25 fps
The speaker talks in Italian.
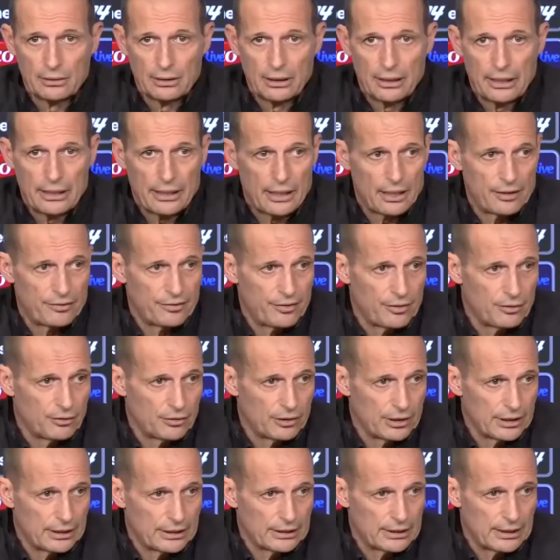era la
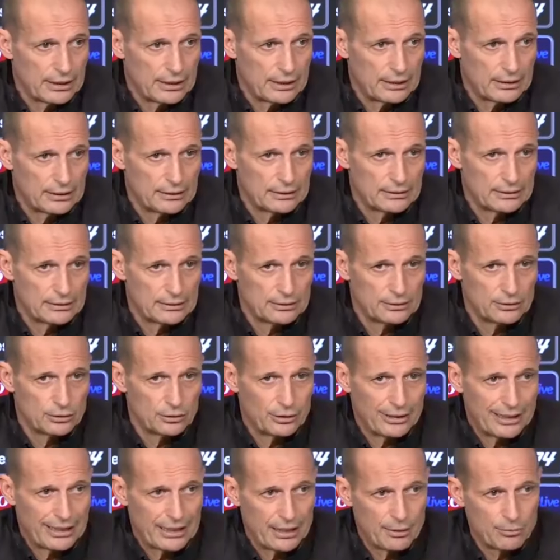favorita,
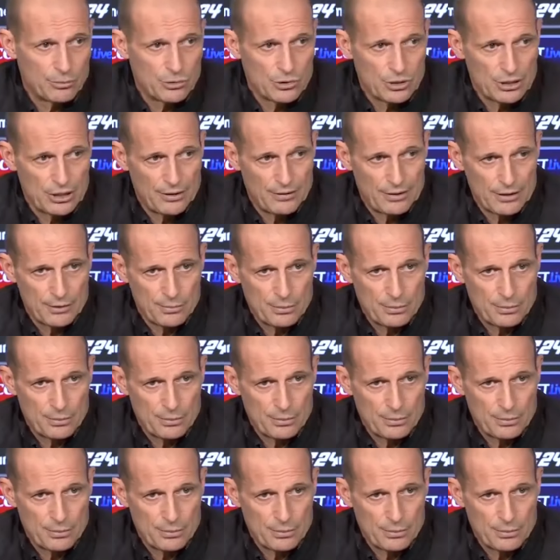non è che bisognava